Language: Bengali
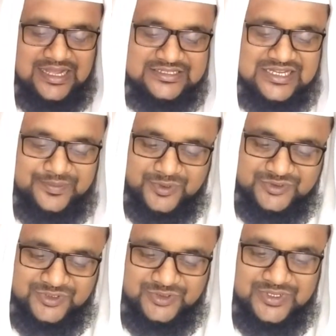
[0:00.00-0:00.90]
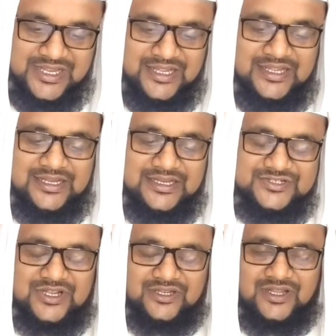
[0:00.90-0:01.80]
আজ এ পর্যন্তই
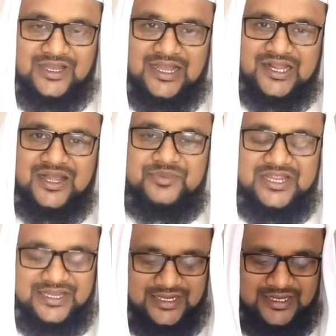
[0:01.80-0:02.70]
ইনশাল্লাহ আগামী